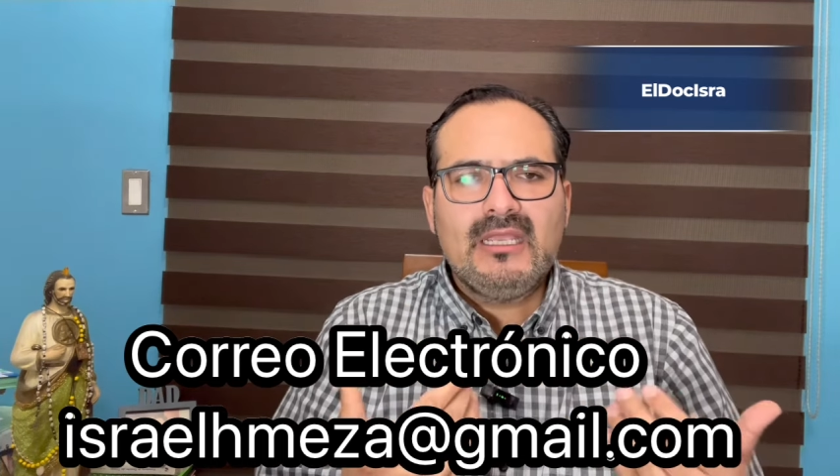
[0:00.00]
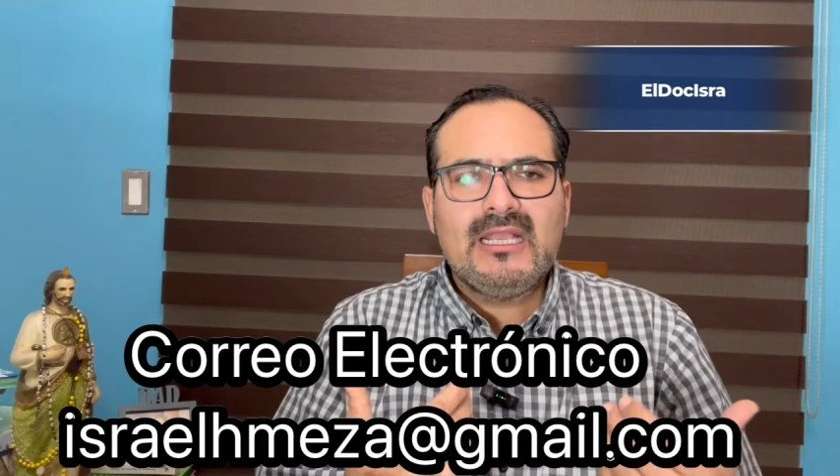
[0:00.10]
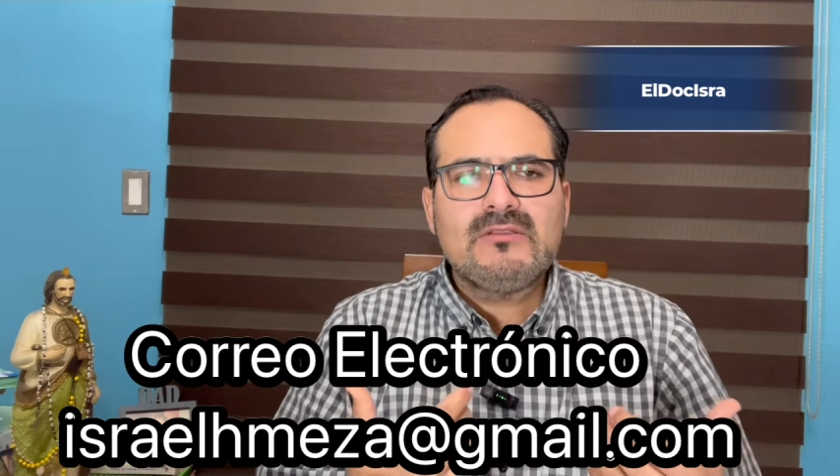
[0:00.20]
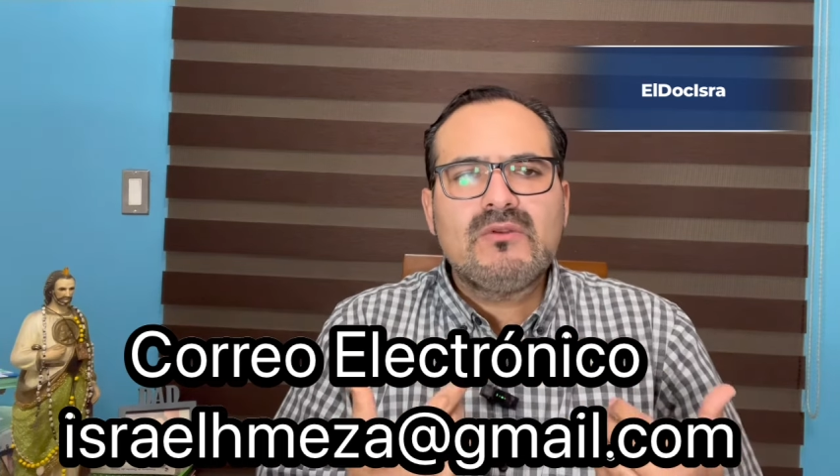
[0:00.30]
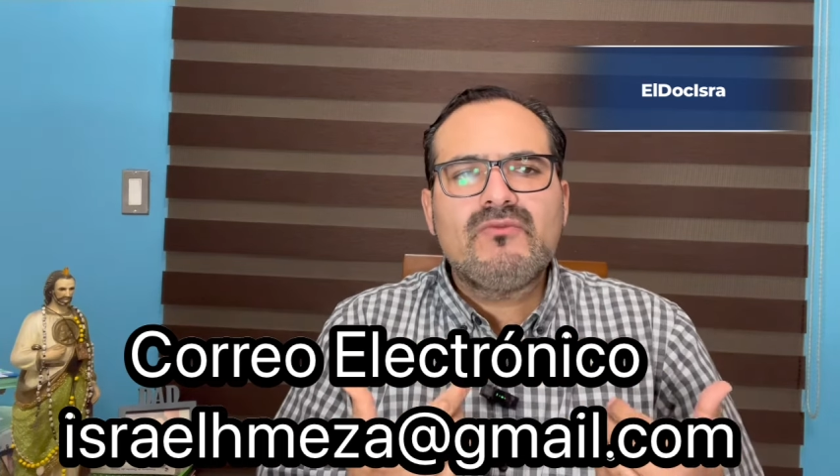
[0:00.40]

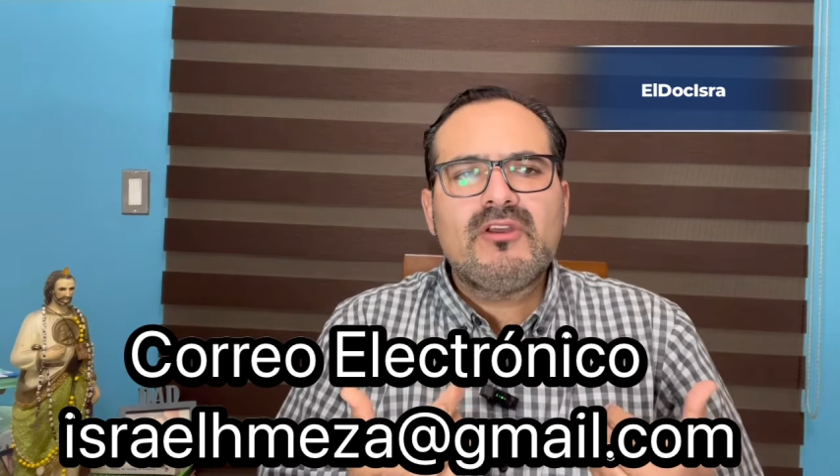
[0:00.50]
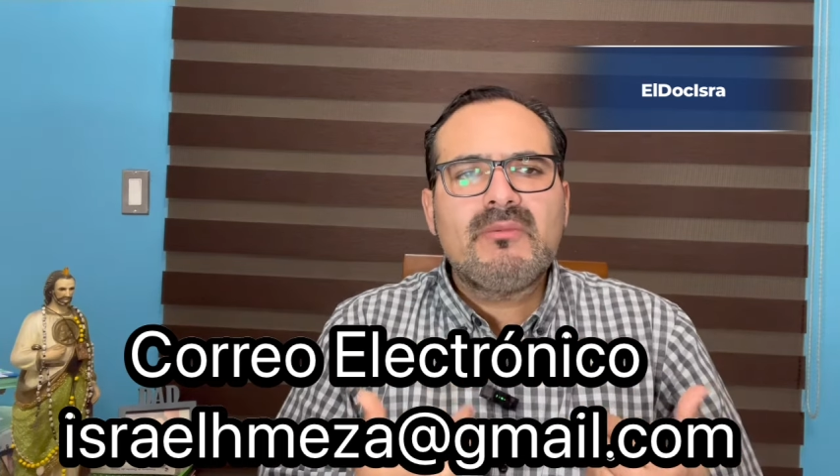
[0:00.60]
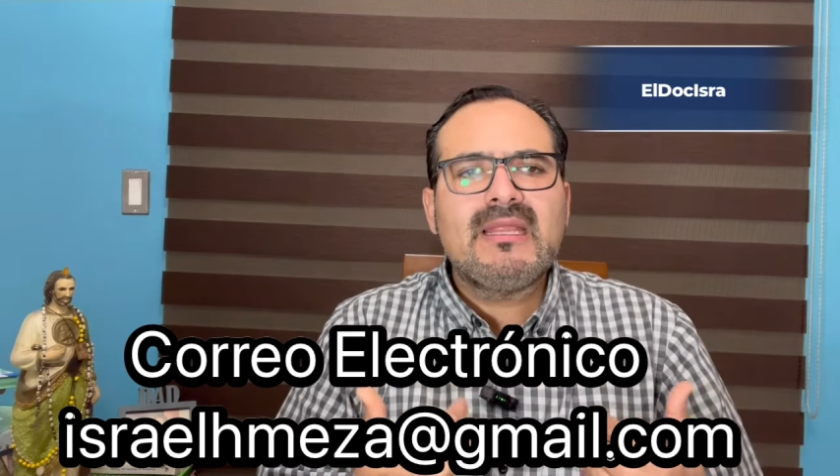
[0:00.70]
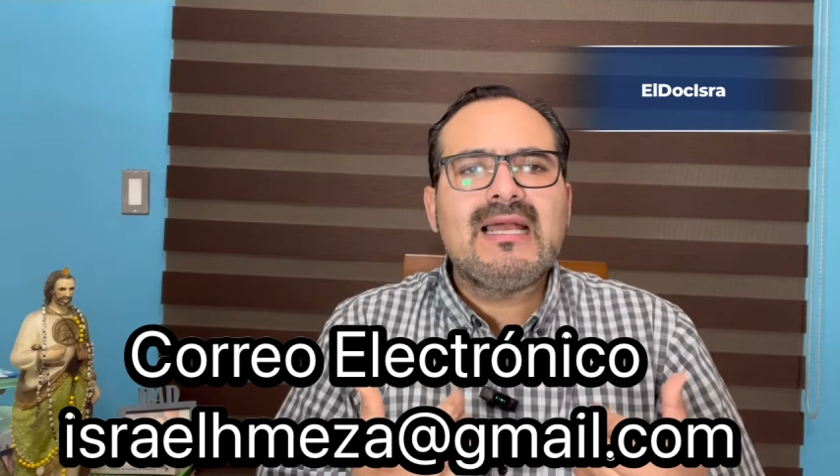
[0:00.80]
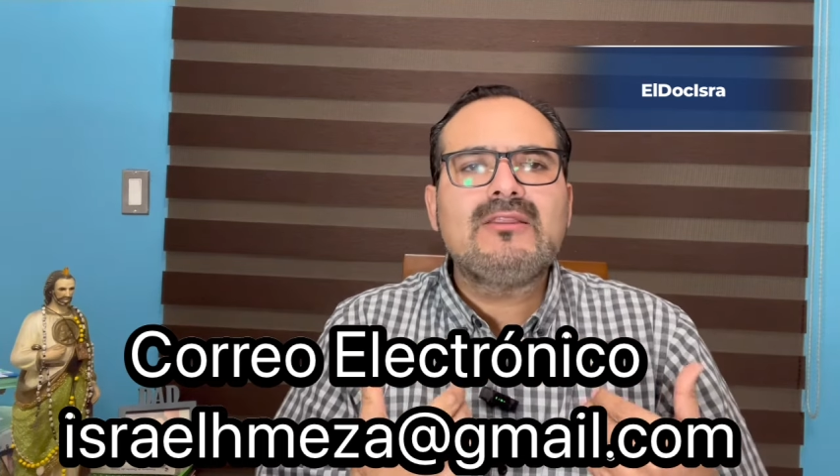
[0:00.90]
Que su
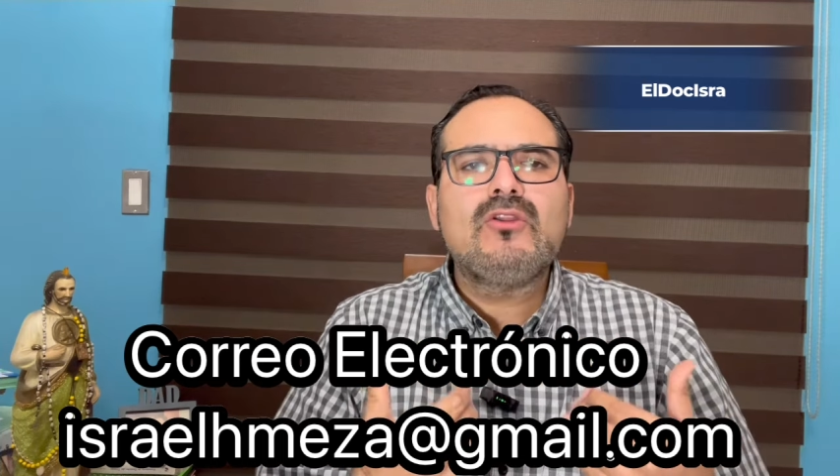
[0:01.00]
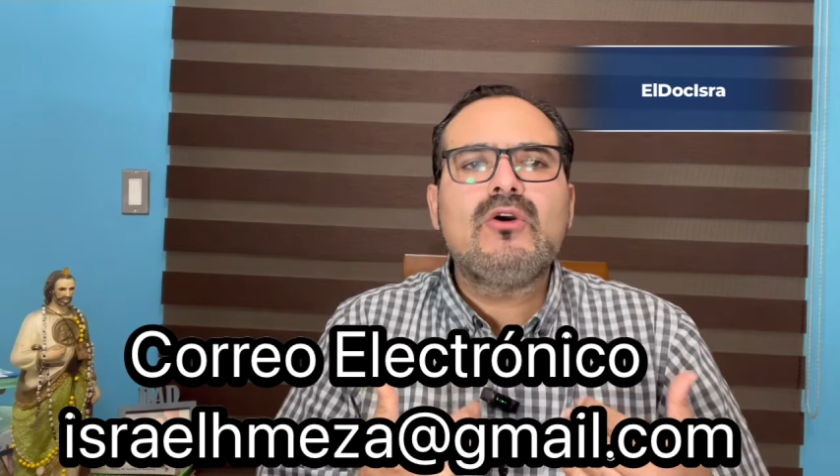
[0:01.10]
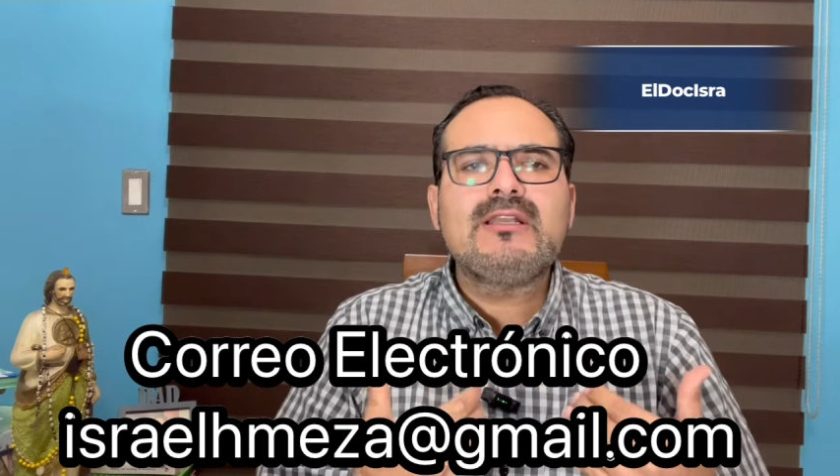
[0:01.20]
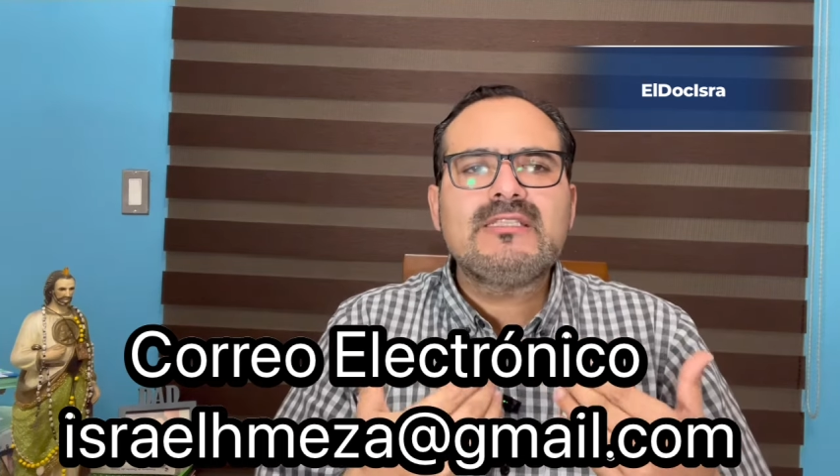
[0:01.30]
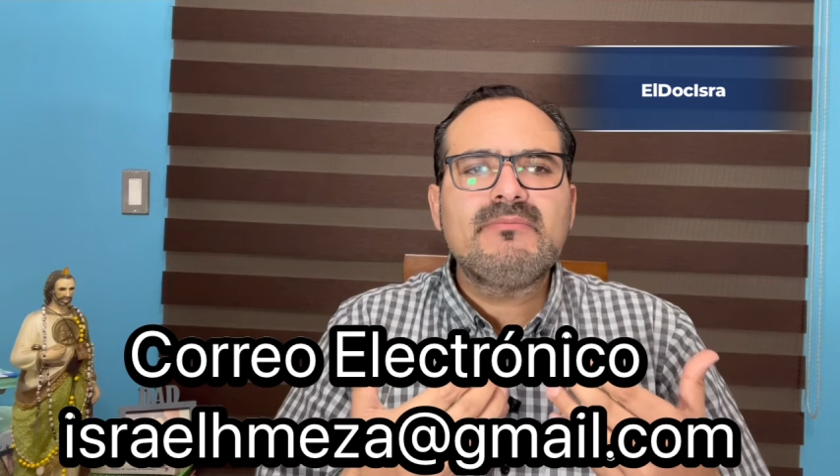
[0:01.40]
enfermedad no es